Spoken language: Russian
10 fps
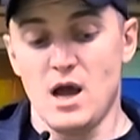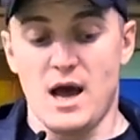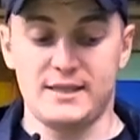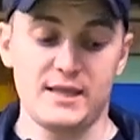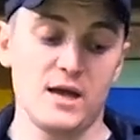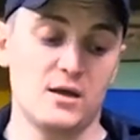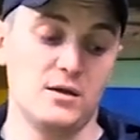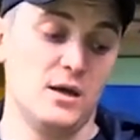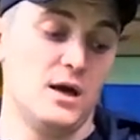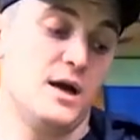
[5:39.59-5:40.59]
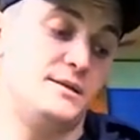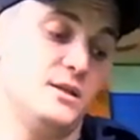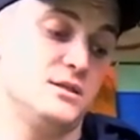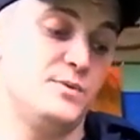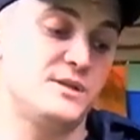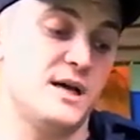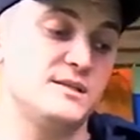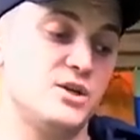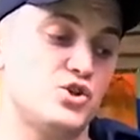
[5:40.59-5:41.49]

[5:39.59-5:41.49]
А так, хотелось бы сказать,